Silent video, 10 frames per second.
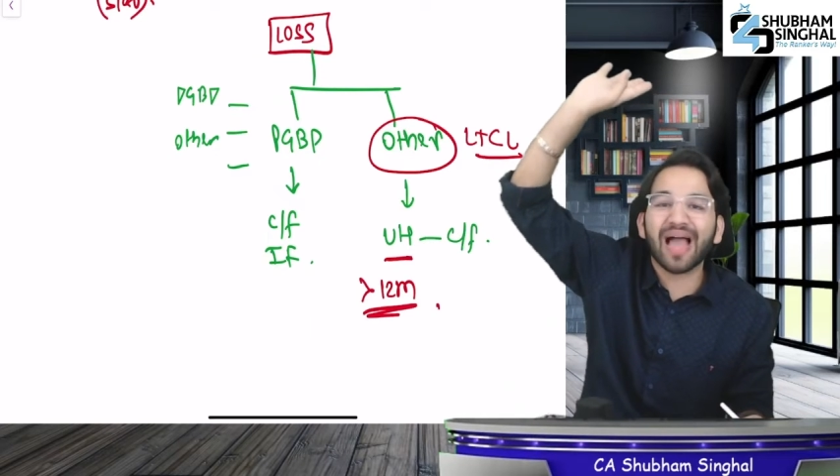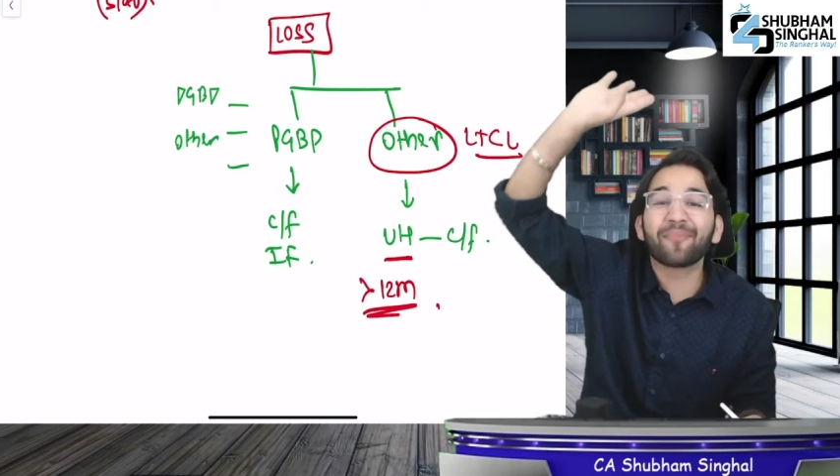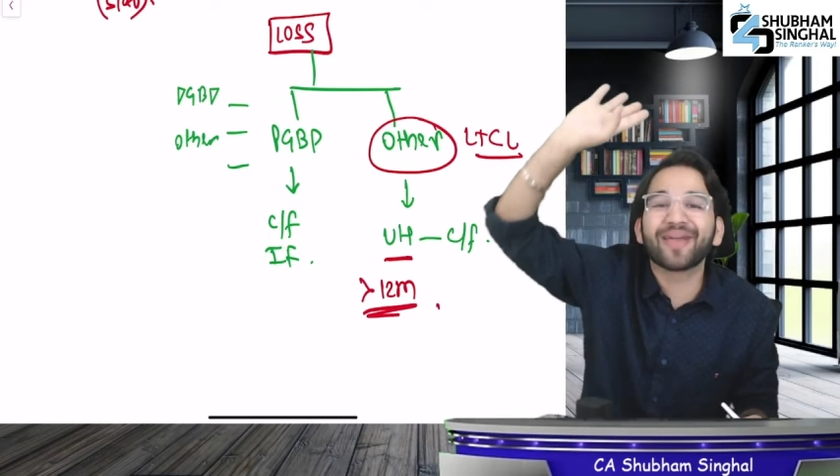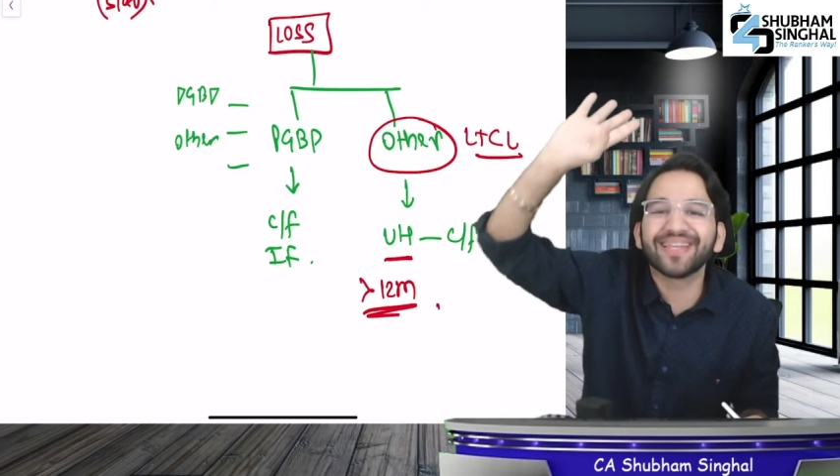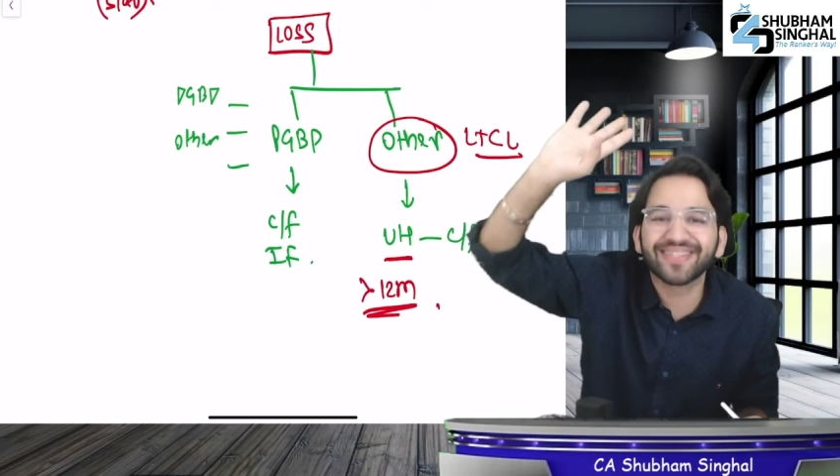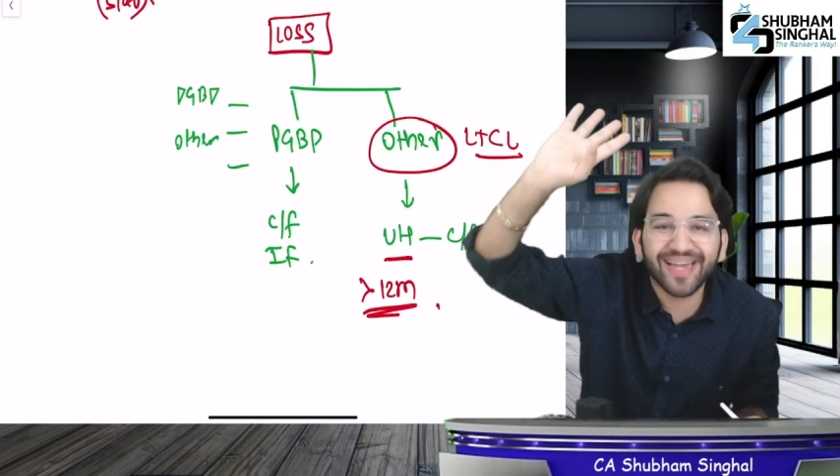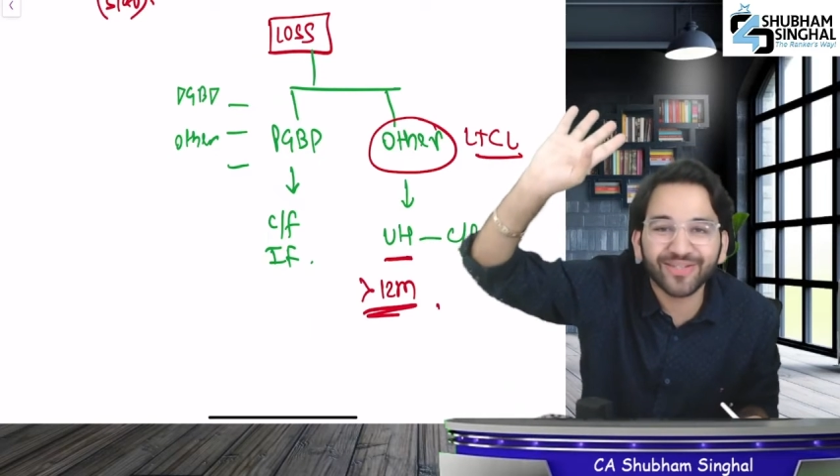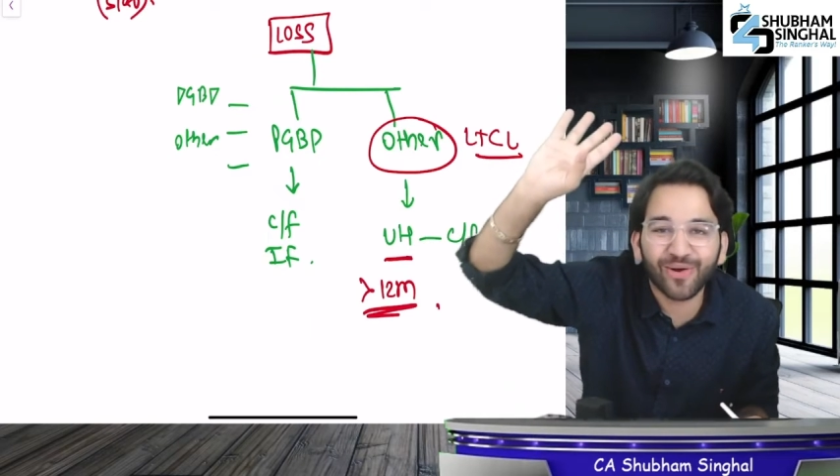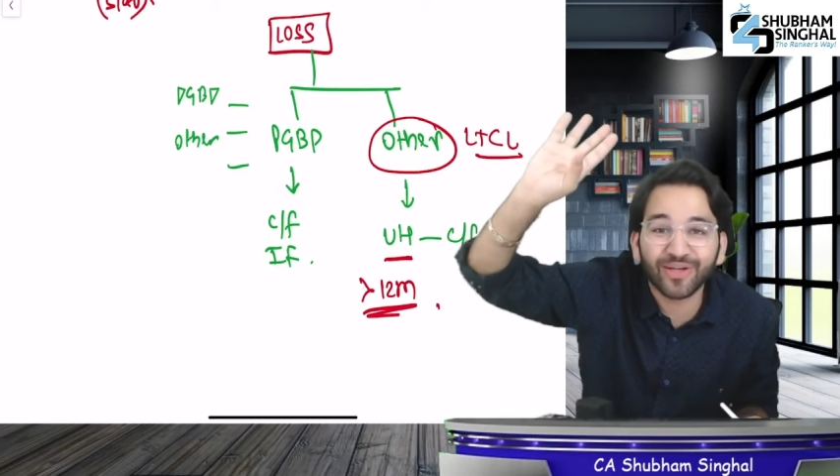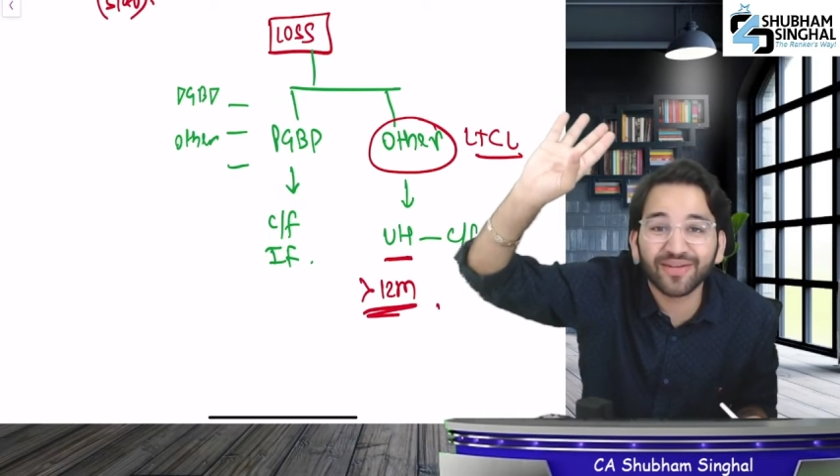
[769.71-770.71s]
आपके हिस्से का
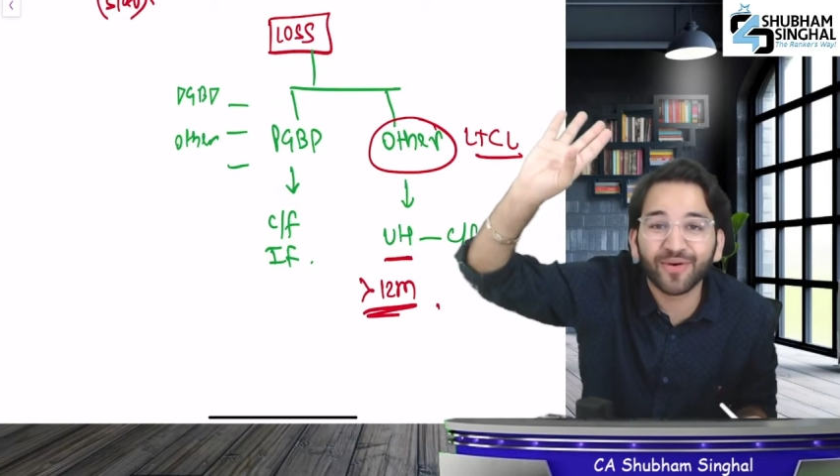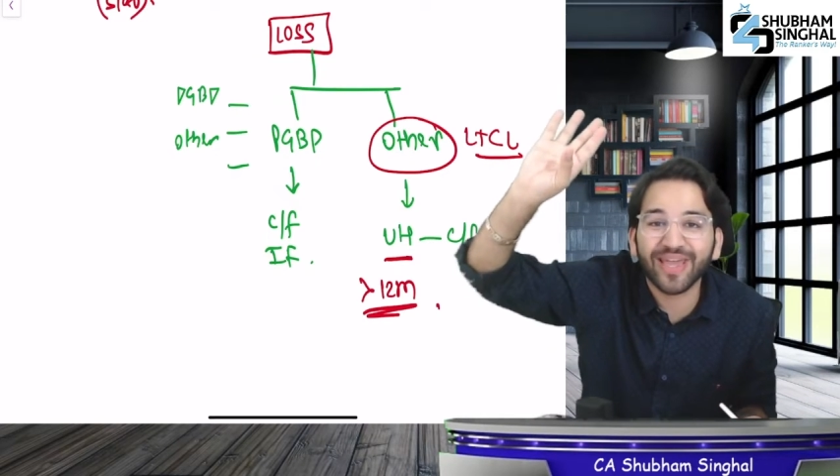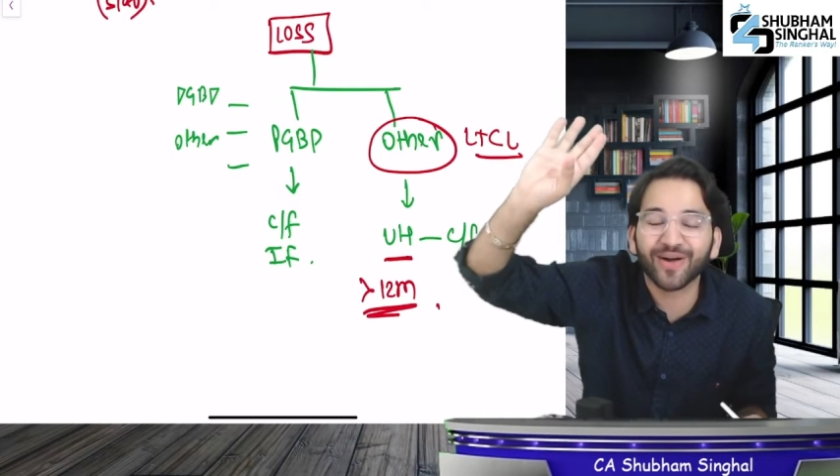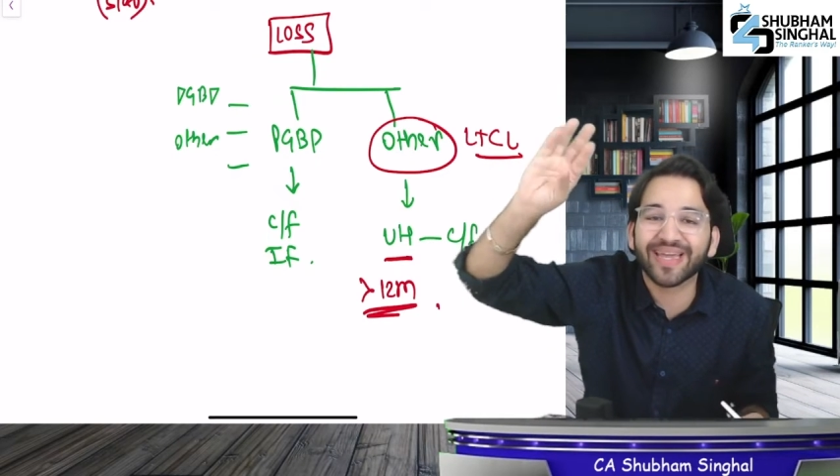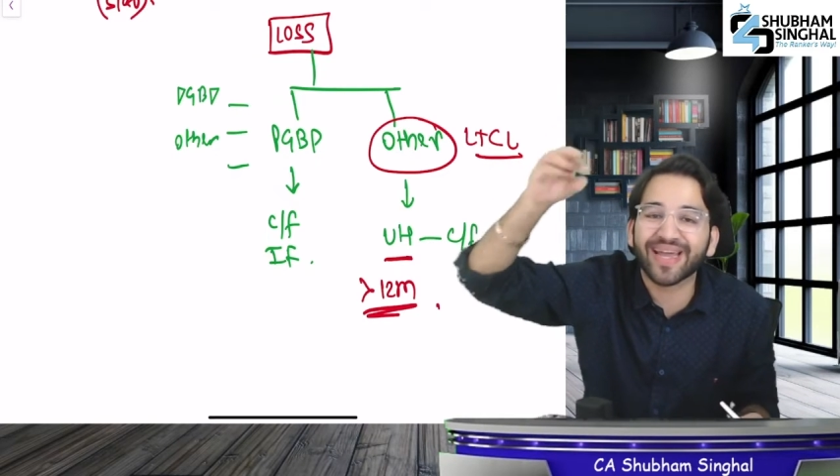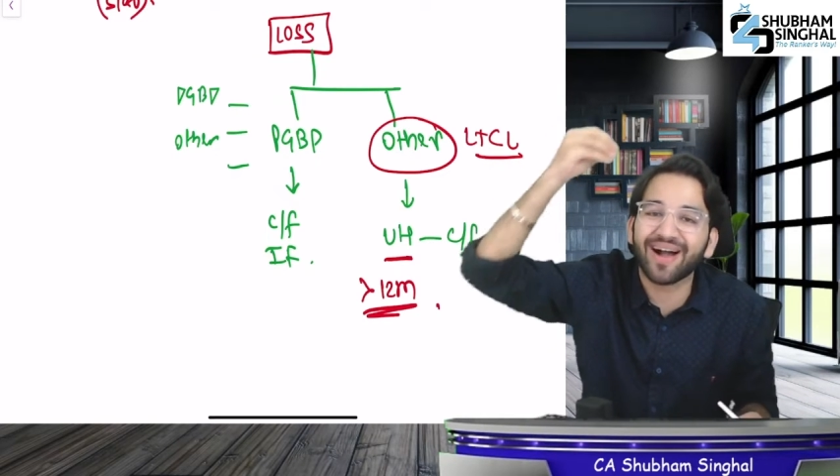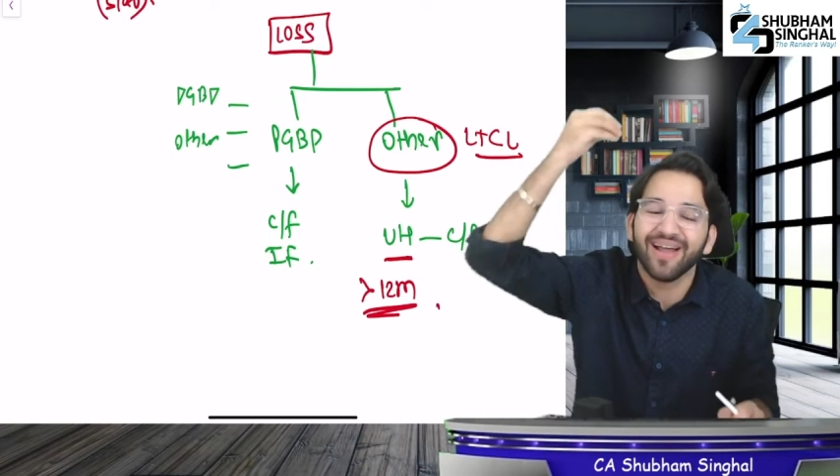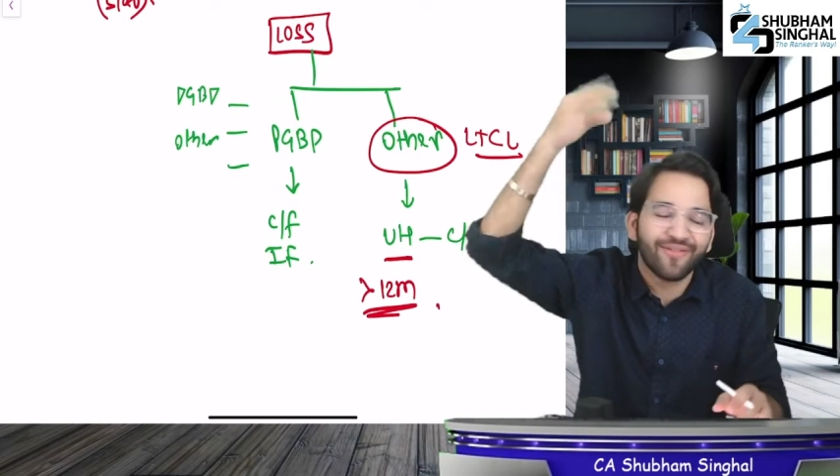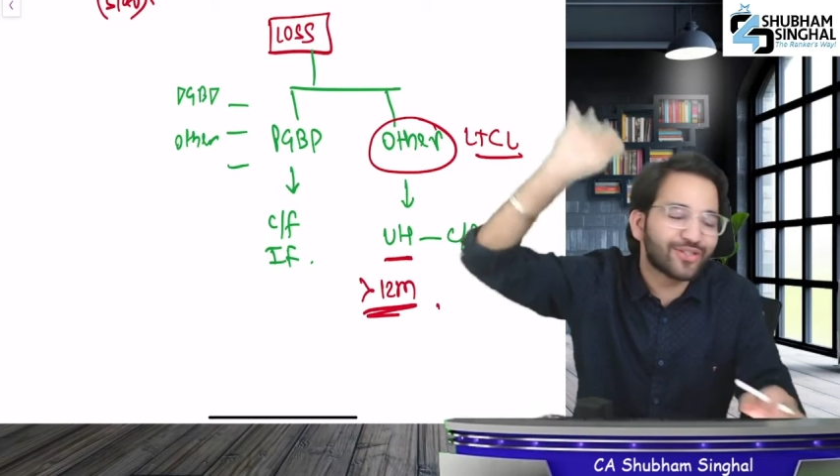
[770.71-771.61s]
जो लॉस है वो क्या हो जाएगा